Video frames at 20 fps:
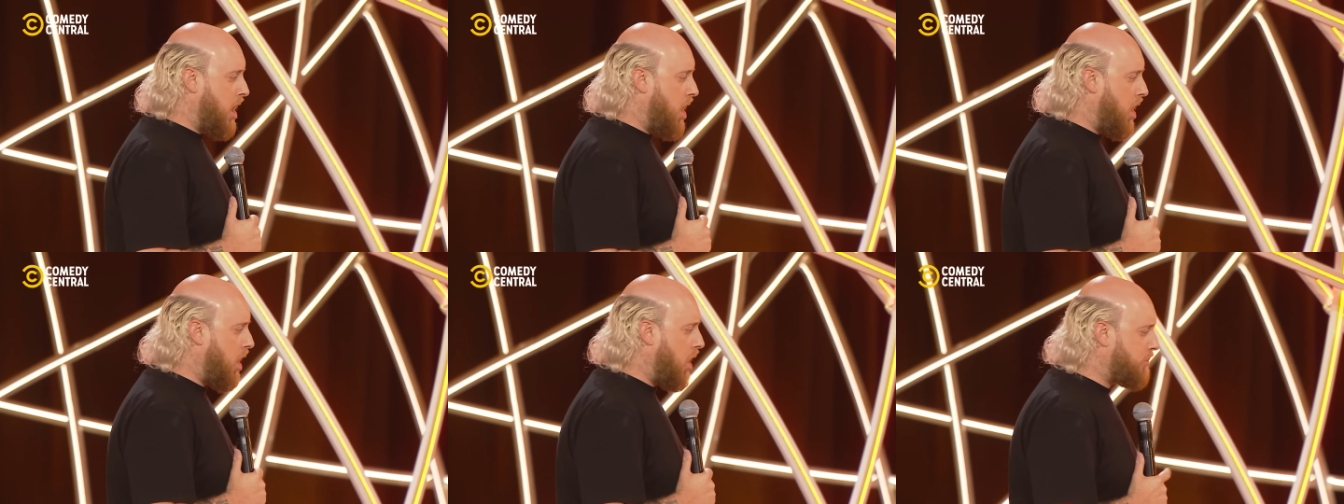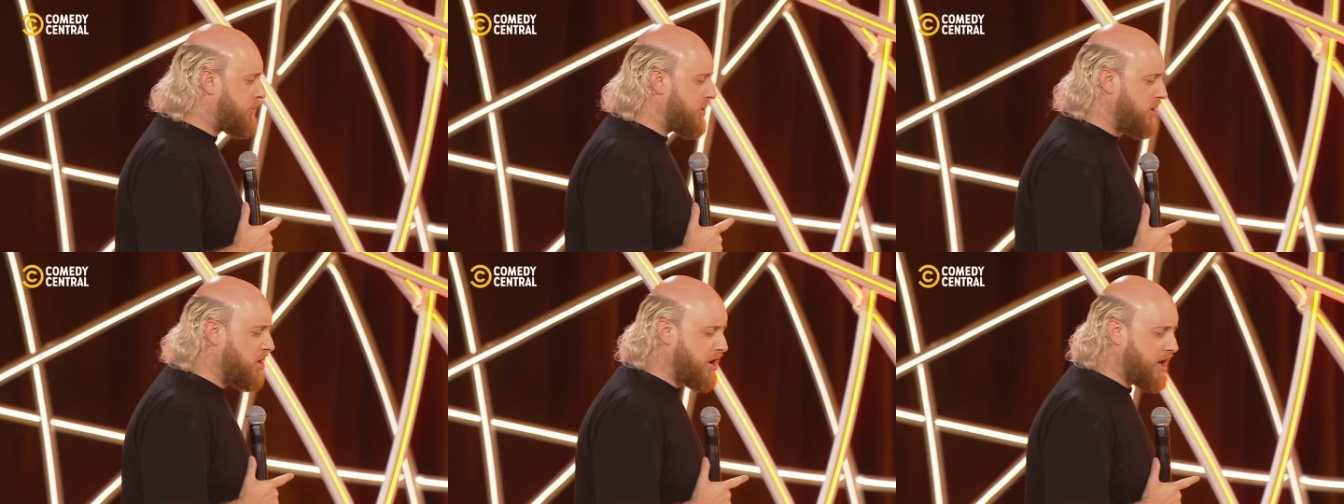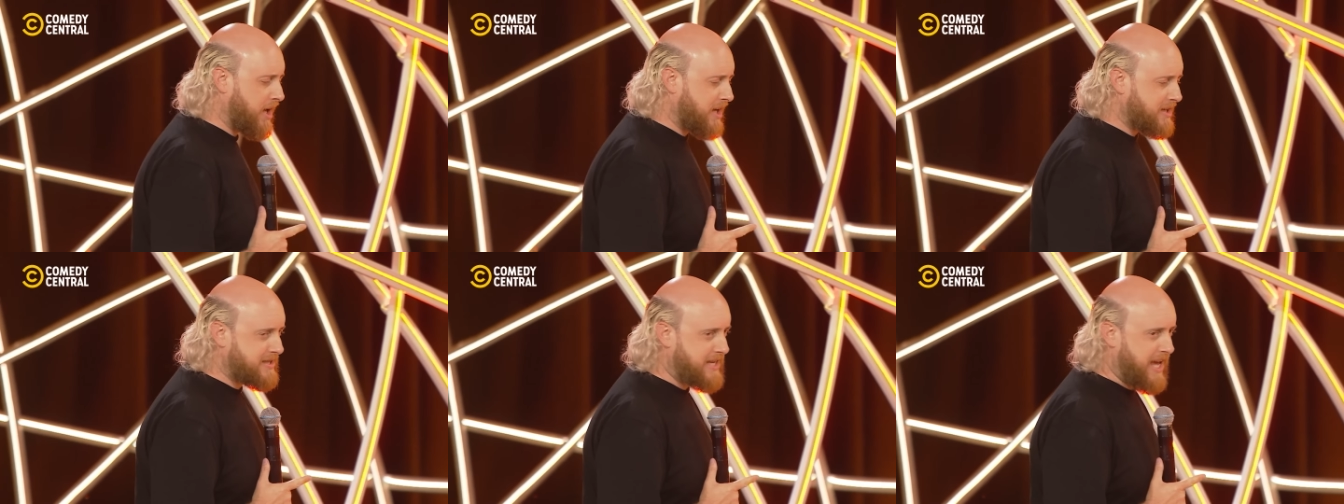
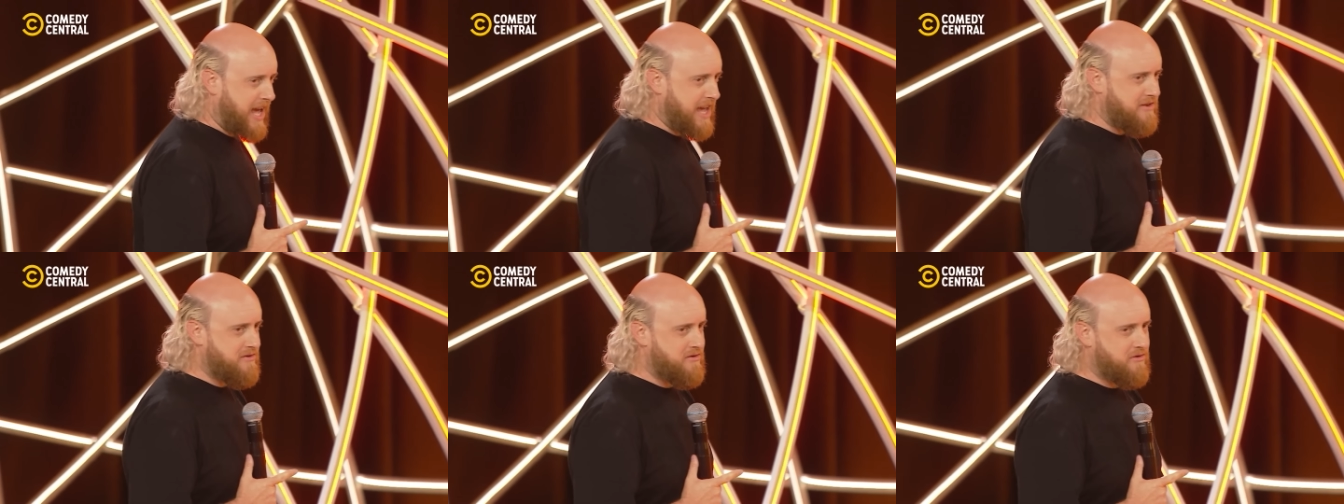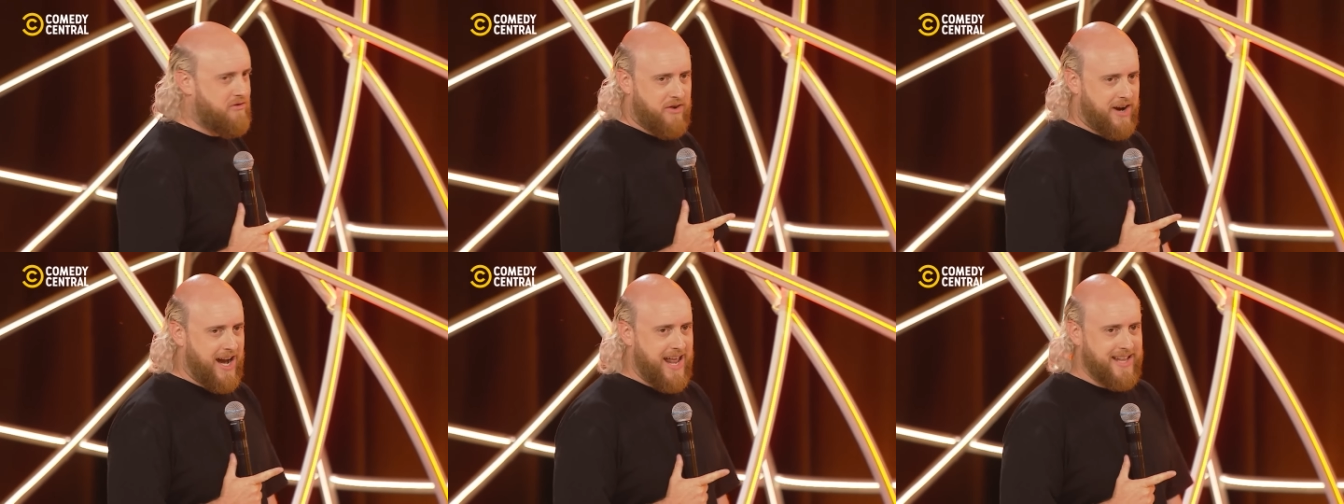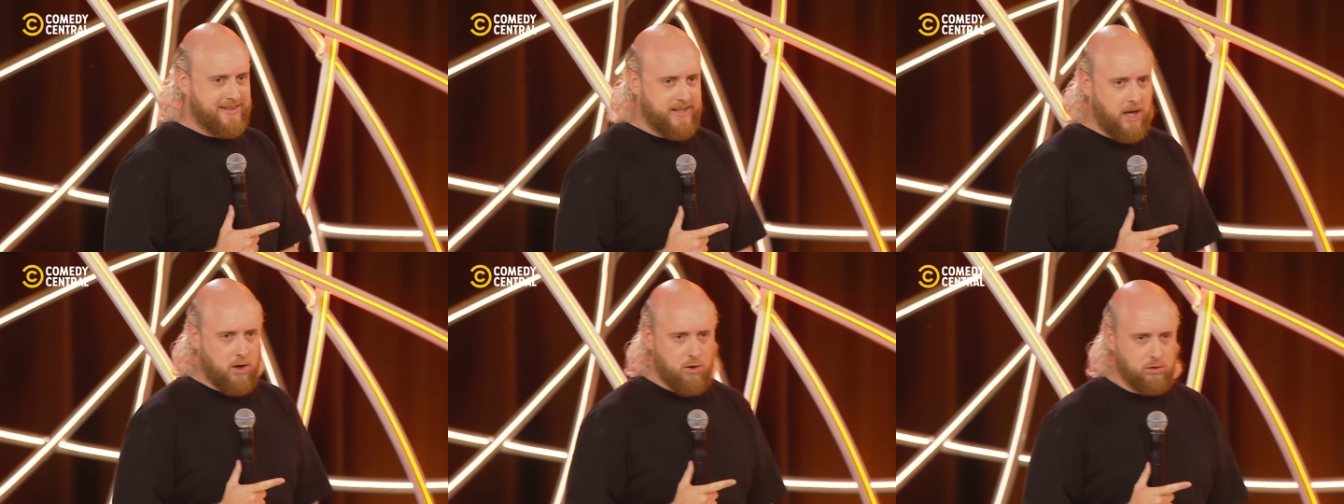Opinione che si è
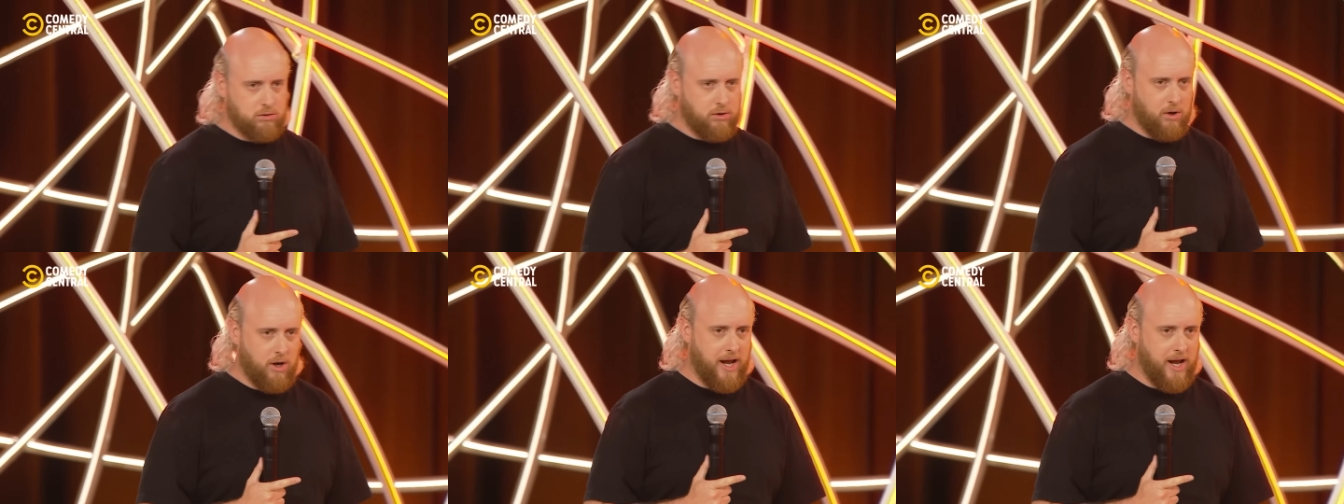infranta contro la